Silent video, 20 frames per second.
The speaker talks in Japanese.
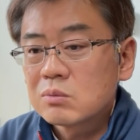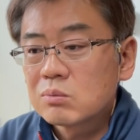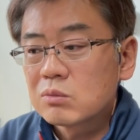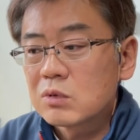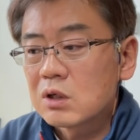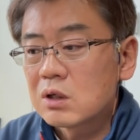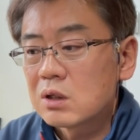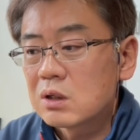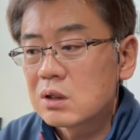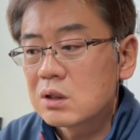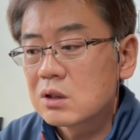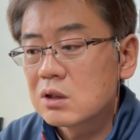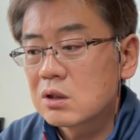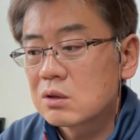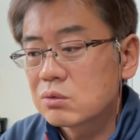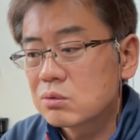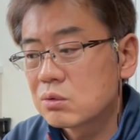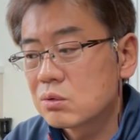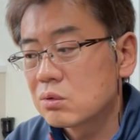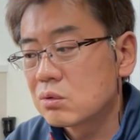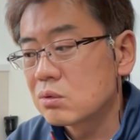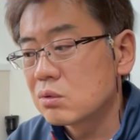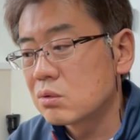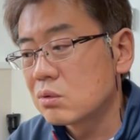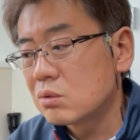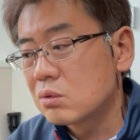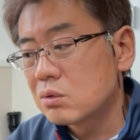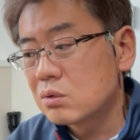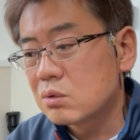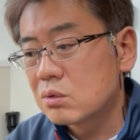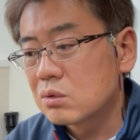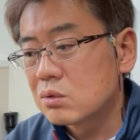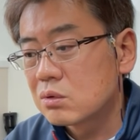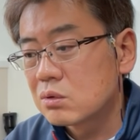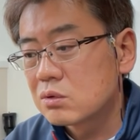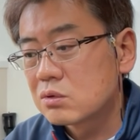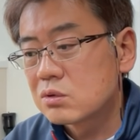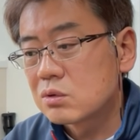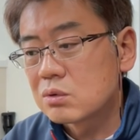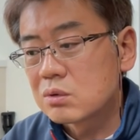まあ、キャノンの
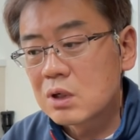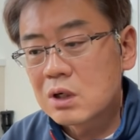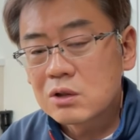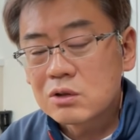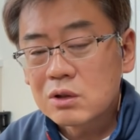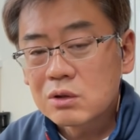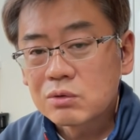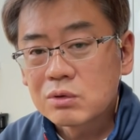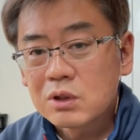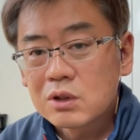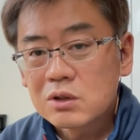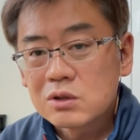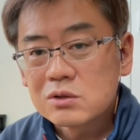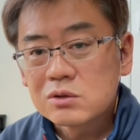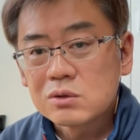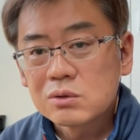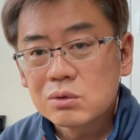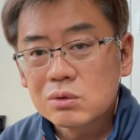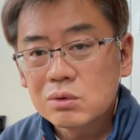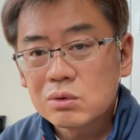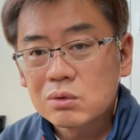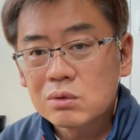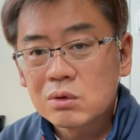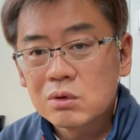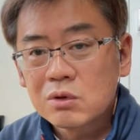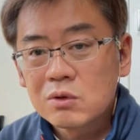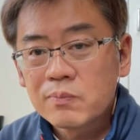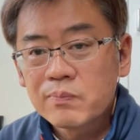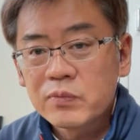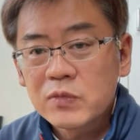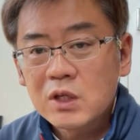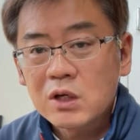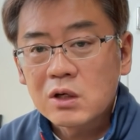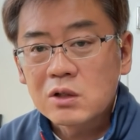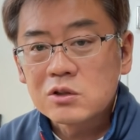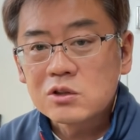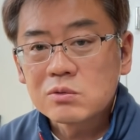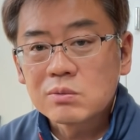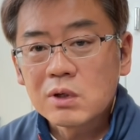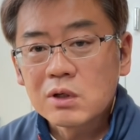その RF レンズの
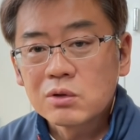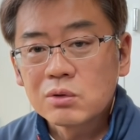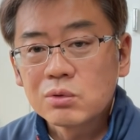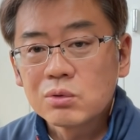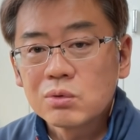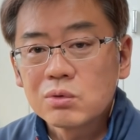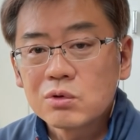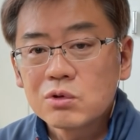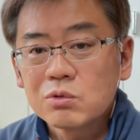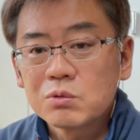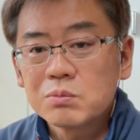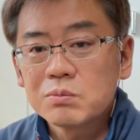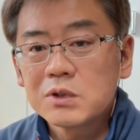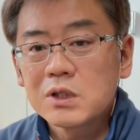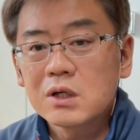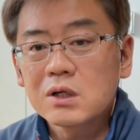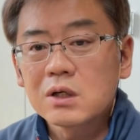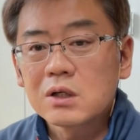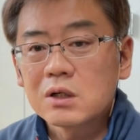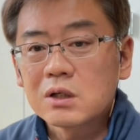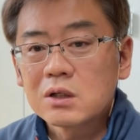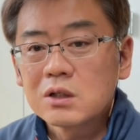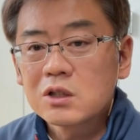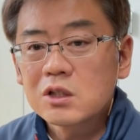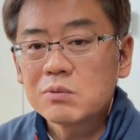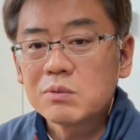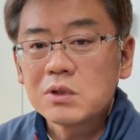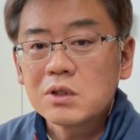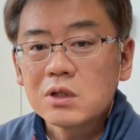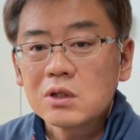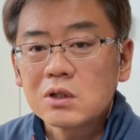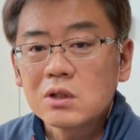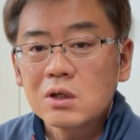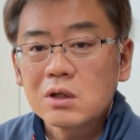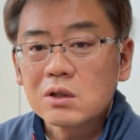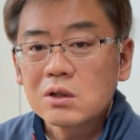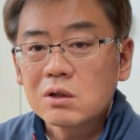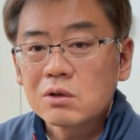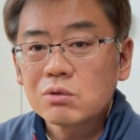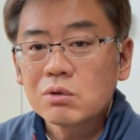発売の動向も見ながら決めていき
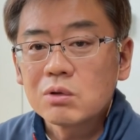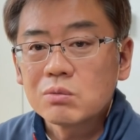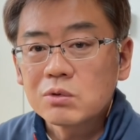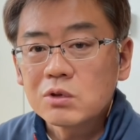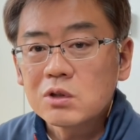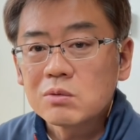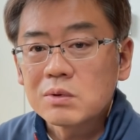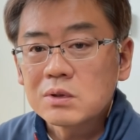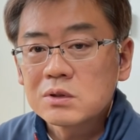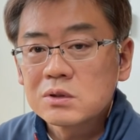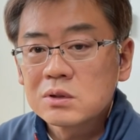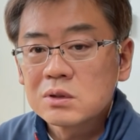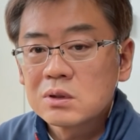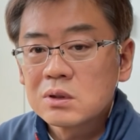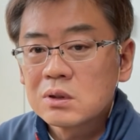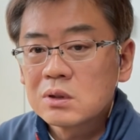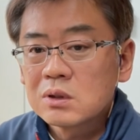たいなとは思ってます。